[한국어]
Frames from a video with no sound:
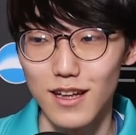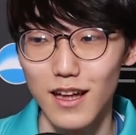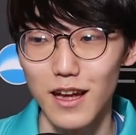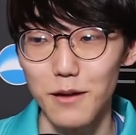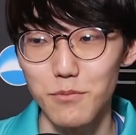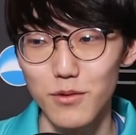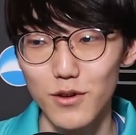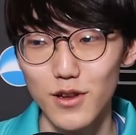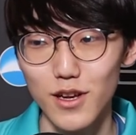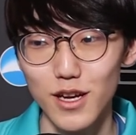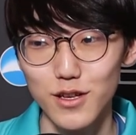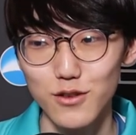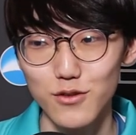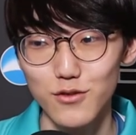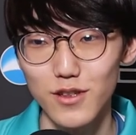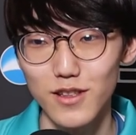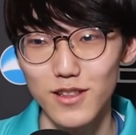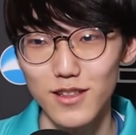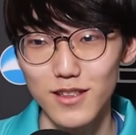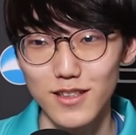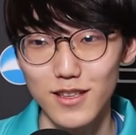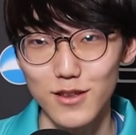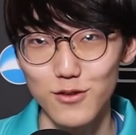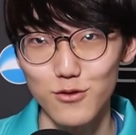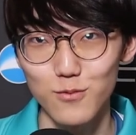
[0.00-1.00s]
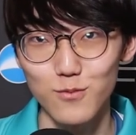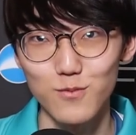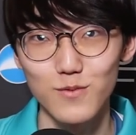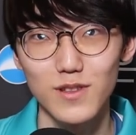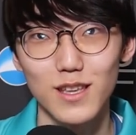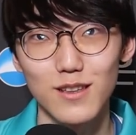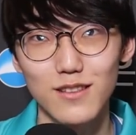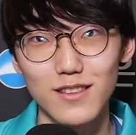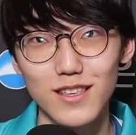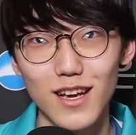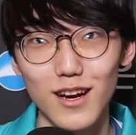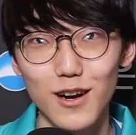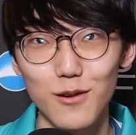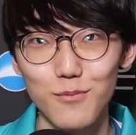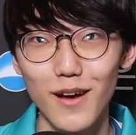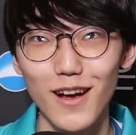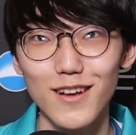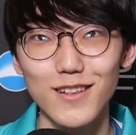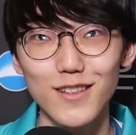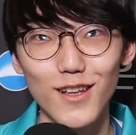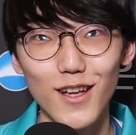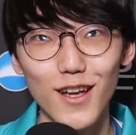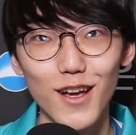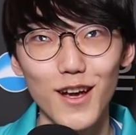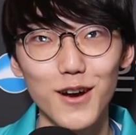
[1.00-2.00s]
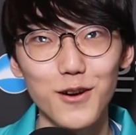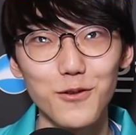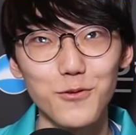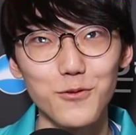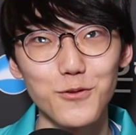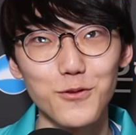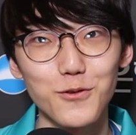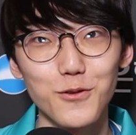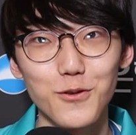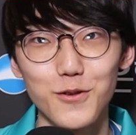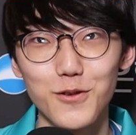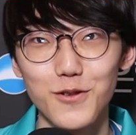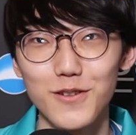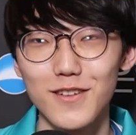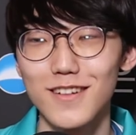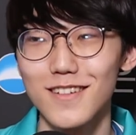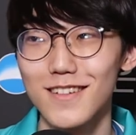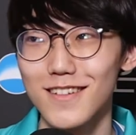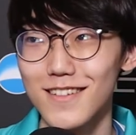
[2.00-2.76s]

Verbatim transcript: 아프리카전에는 이제 좀 긴장을 빡세게 하고